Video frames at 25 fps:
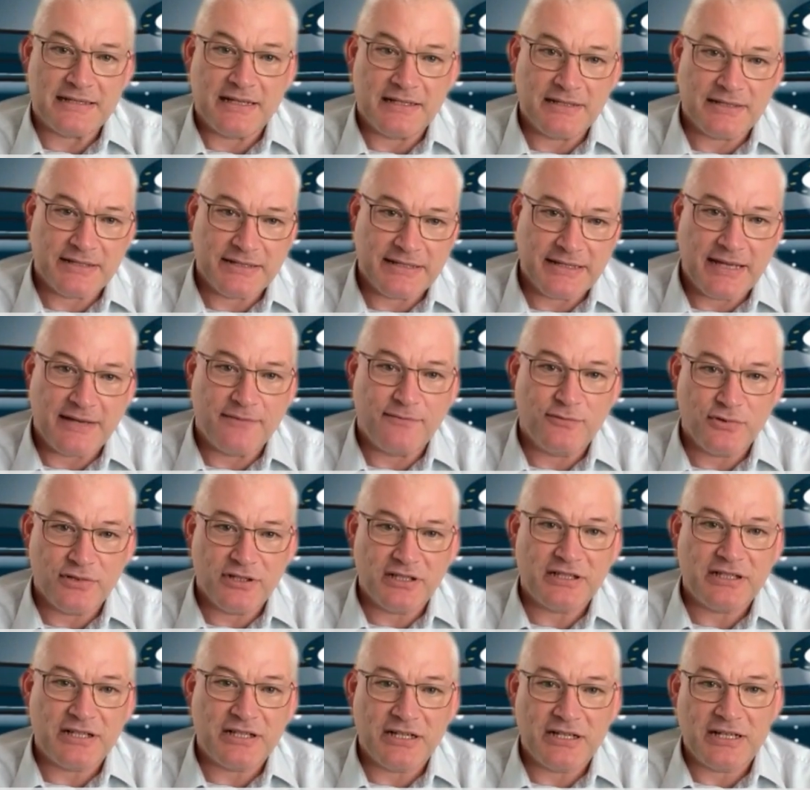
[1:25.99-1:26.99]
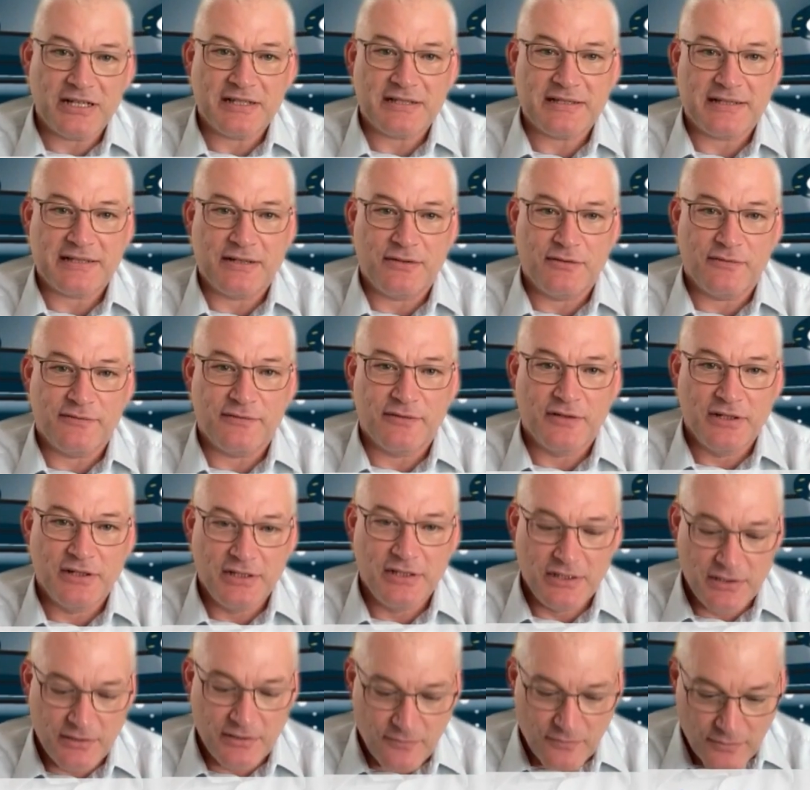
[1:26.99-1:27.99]
Also da wurde ich dann erst auf,
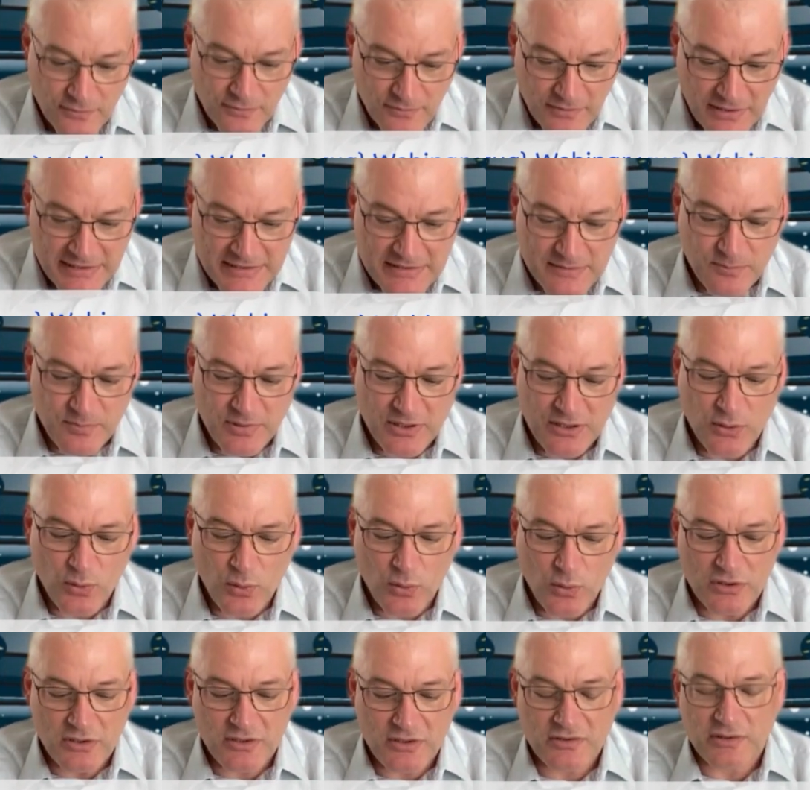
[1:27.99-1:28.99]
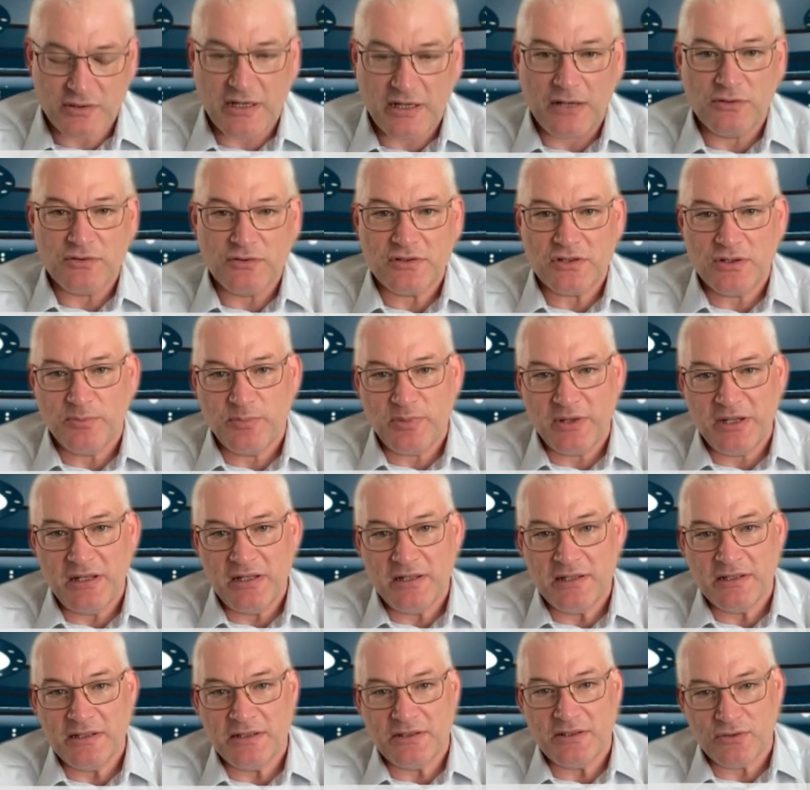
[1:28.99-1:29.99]
als Pilot
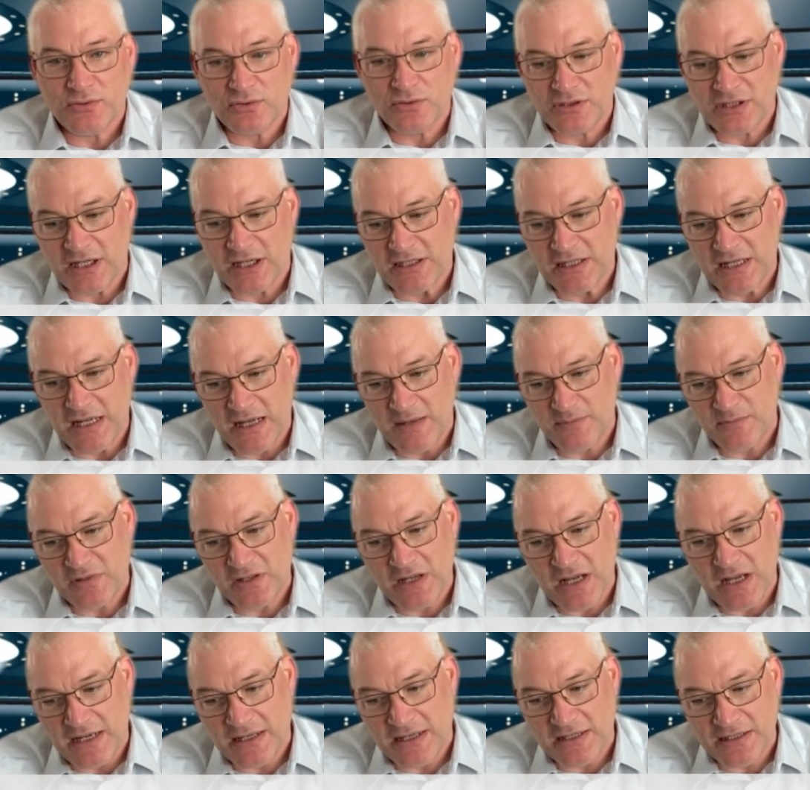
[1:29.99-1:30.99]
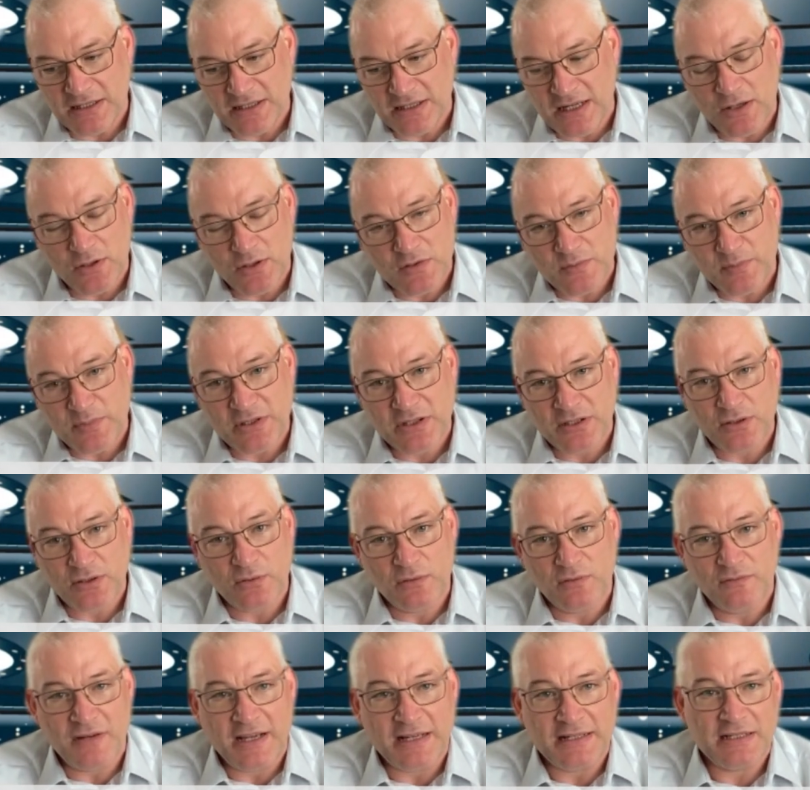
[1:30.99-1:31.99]
ausgebildet und dann kamen die anderen
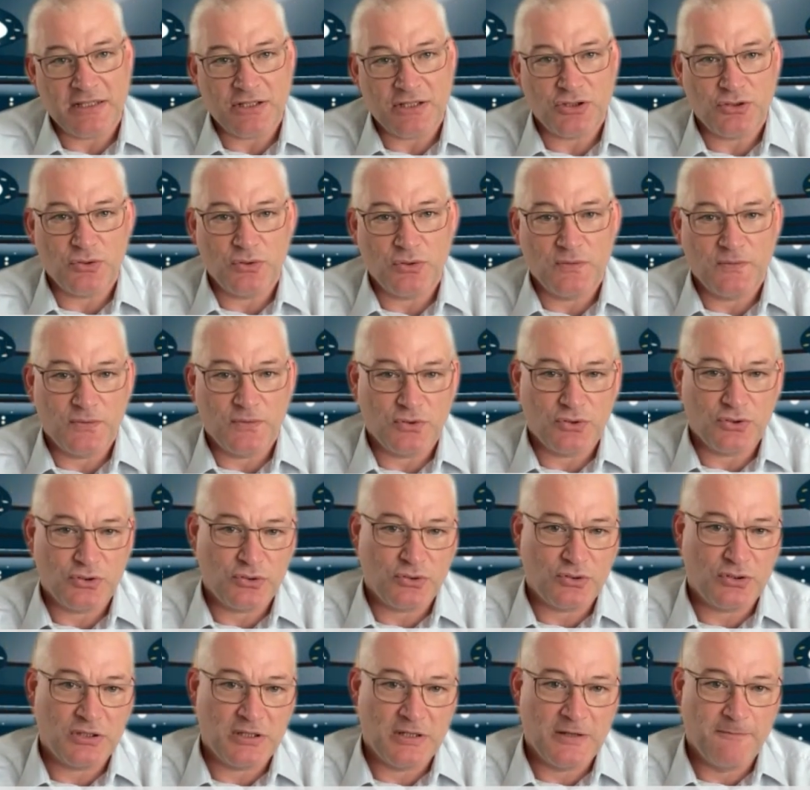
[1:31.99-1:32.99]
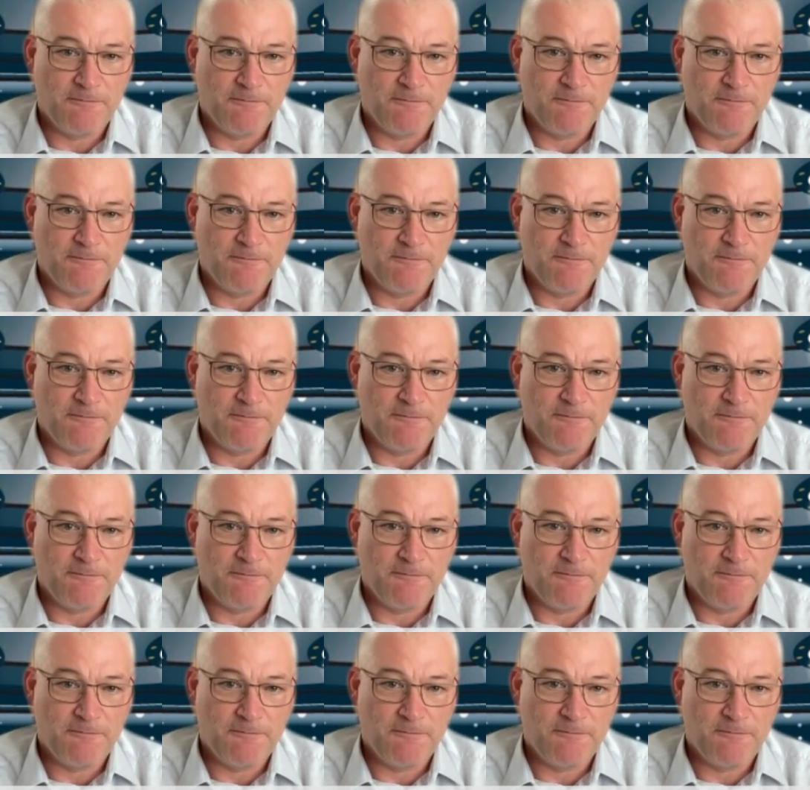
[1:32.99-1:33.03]
Ausbildungen weiter Stück für Stück.